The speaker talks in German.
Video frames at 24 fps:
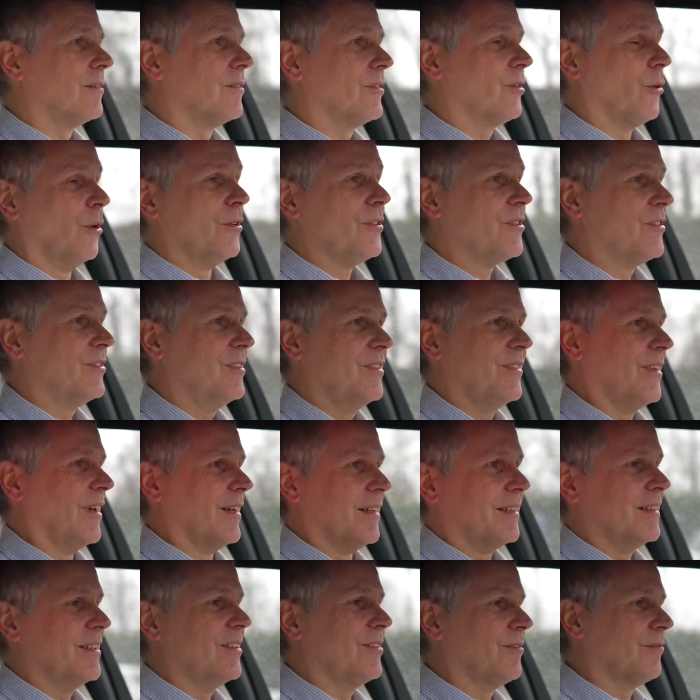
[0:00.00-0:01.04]
Trotz
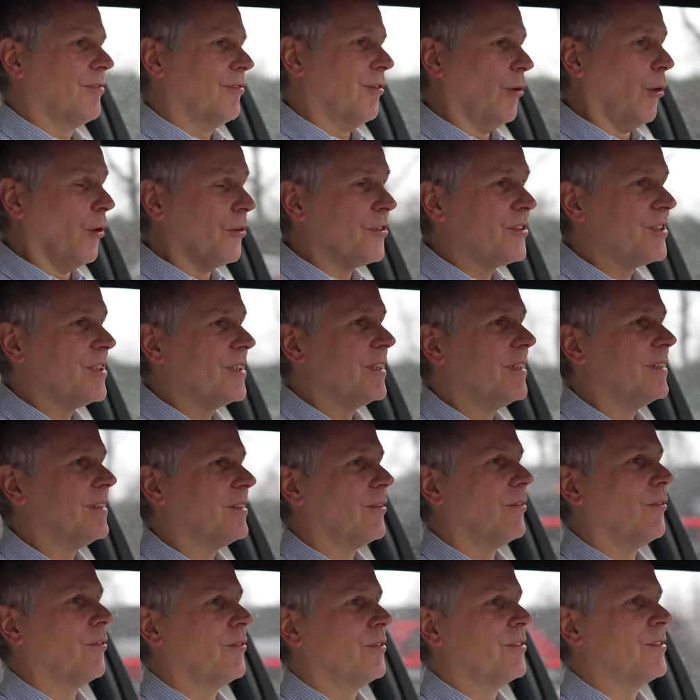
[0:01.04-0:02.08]
dieser riesen Front hier
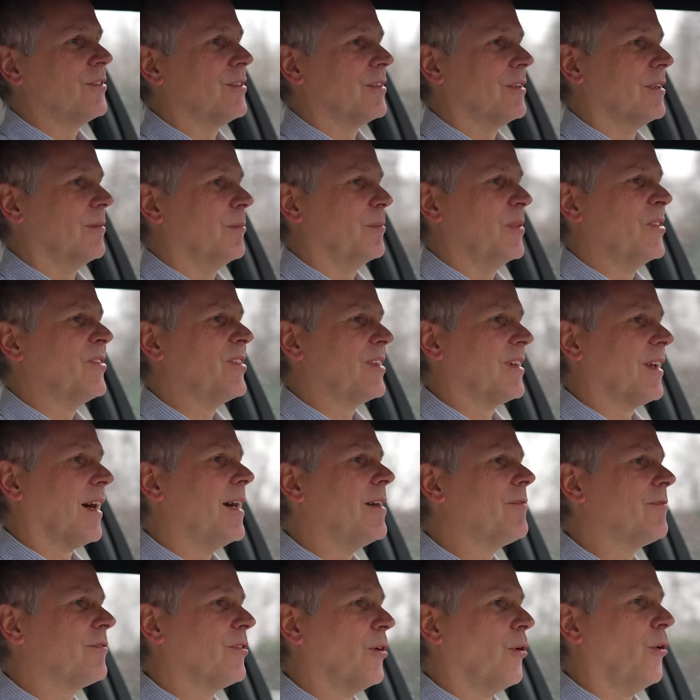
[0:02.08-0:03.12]
und äh, bisschen
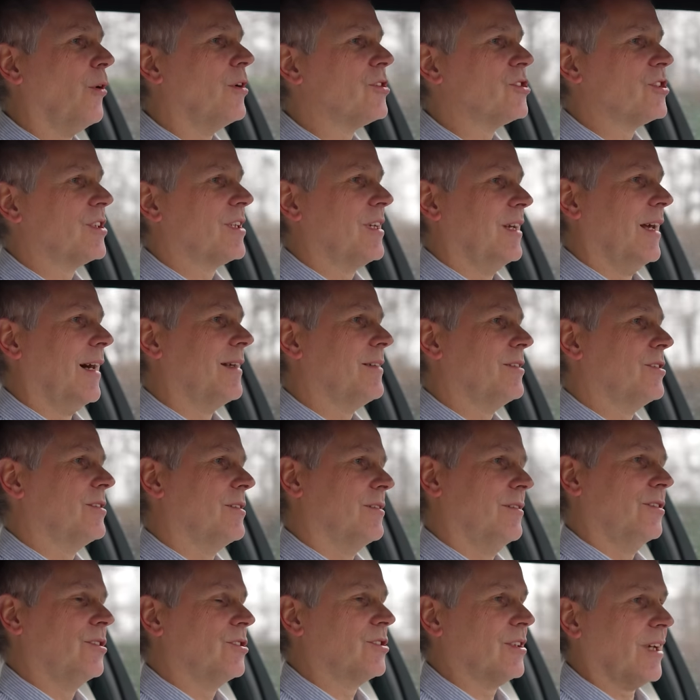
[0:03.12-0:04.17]
Reifengeräusche, klar, die,
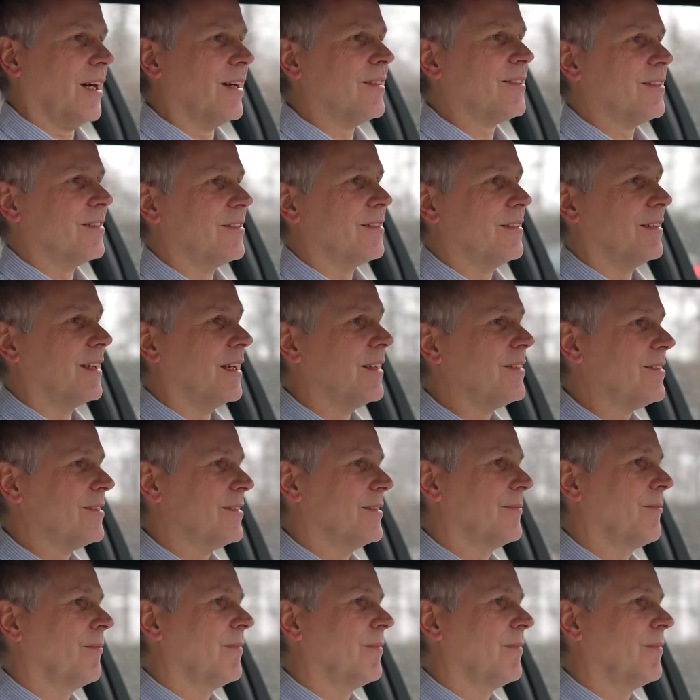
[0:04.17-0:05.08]
die Straße ist nass,